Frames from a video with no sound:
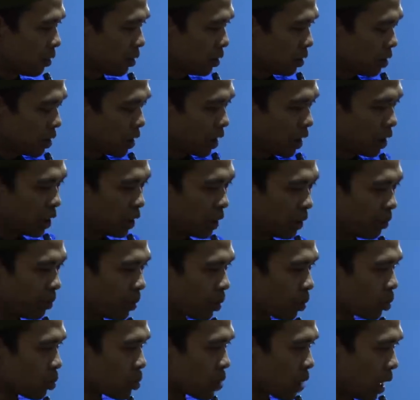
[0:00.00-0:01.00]
dia ingin
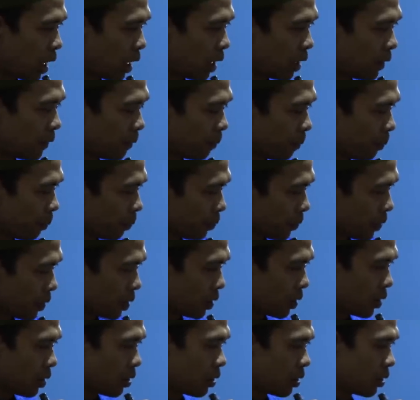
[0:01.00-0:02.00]
merusak
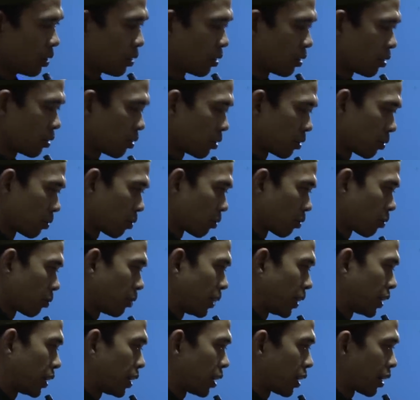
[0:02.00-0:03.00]
eh,
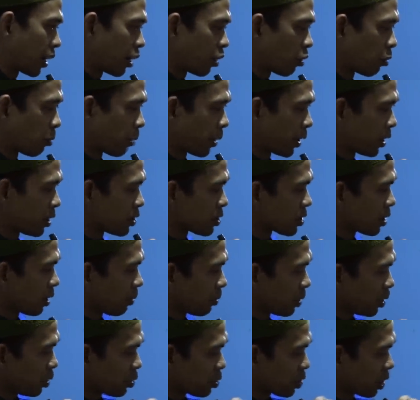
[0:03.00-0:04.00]
pikiran umat
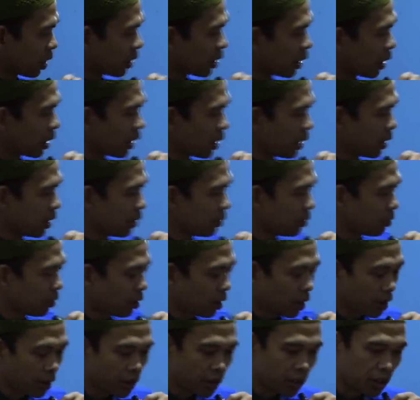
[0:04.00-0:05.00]
Islam di Nusantara,
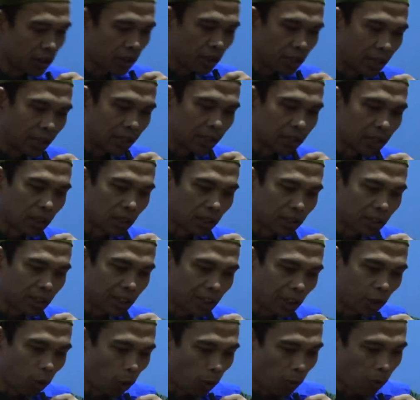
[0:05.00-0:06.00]
akhirnya datang
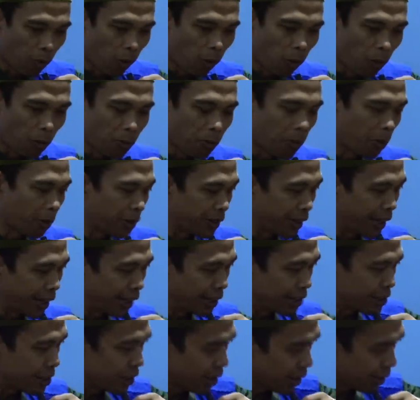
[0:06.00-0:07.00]
dia di obok-oboknya
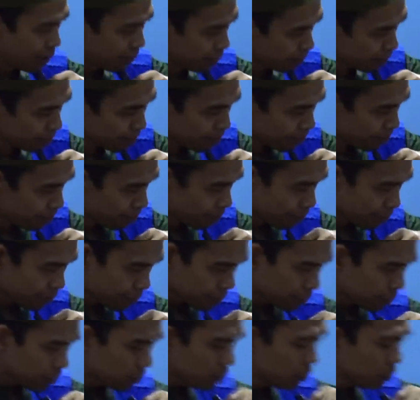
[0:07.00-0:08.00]
Aceh.
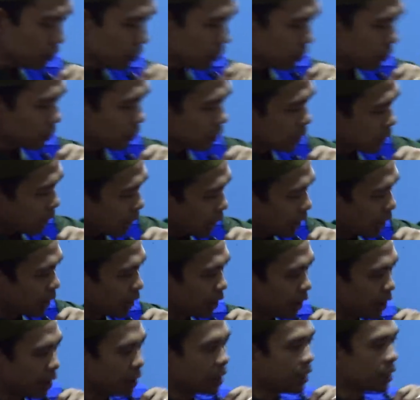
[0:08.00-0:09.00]
Saya
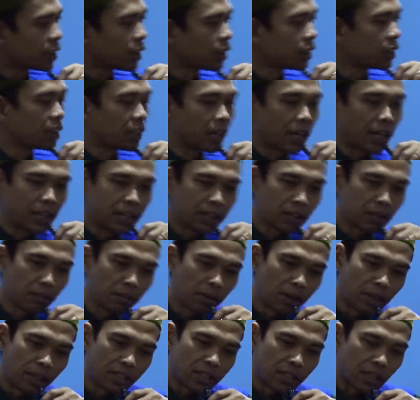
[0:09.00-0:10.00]
ingin kita tidak hanya
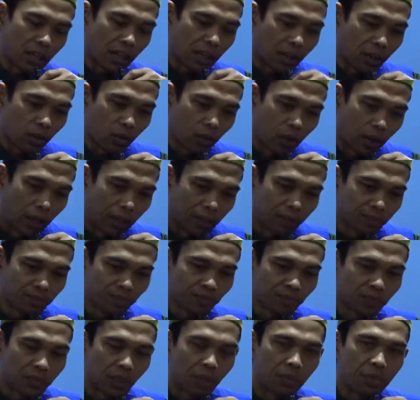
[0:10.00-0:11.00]
belajar
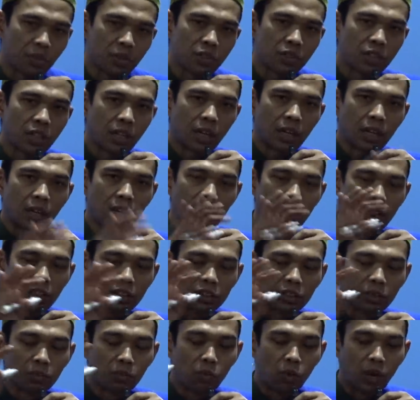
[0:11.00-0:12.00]
Al-Quran, tapi sejarah
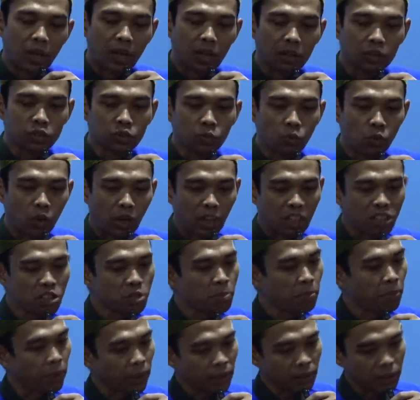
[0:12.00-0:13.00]
semua semua
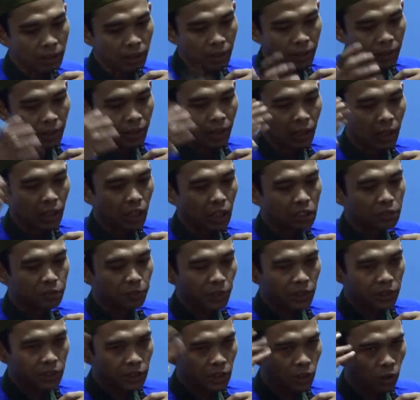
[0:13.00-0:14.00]
aspeknya,
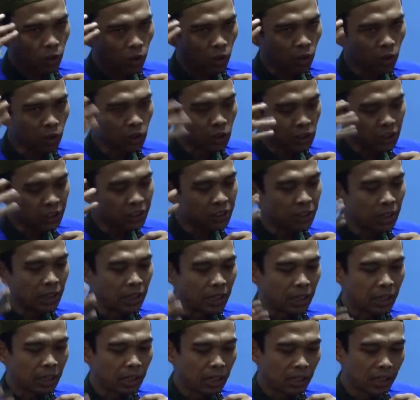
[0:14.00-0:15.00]
aspek
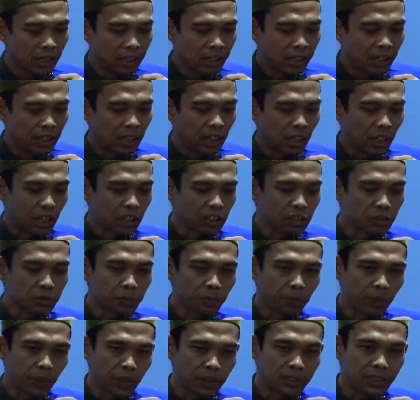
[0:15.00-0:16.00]
psikologisnya,
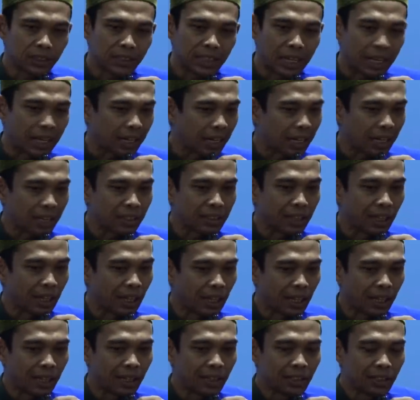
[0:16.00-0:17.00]
aspek
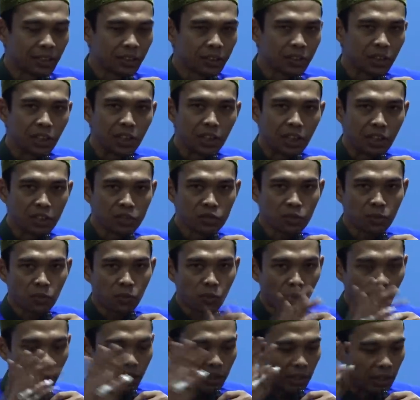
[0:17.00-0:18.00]
sejarahnya, sehingga
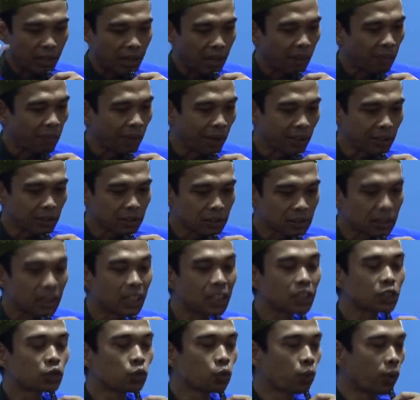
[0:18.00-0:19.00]
semuanya dapat
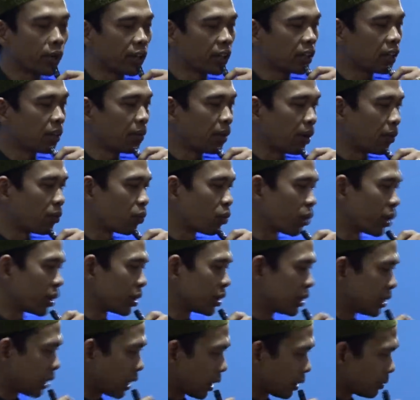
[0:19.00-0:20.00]
sesuai
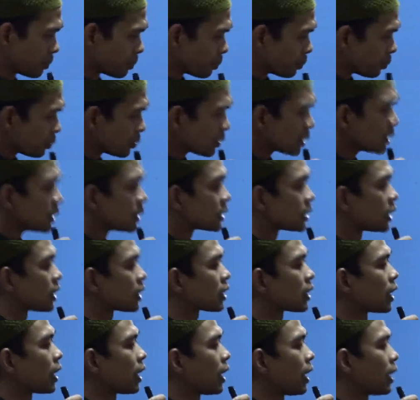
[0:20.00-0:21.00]
kemampuan kita.
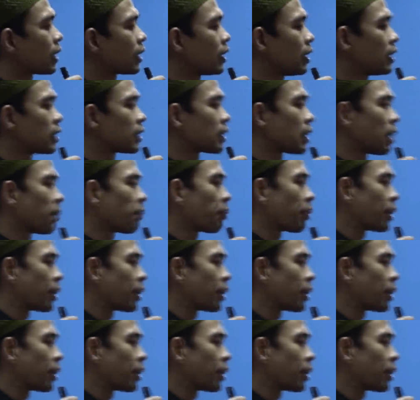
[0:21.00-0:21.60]
Setelah kita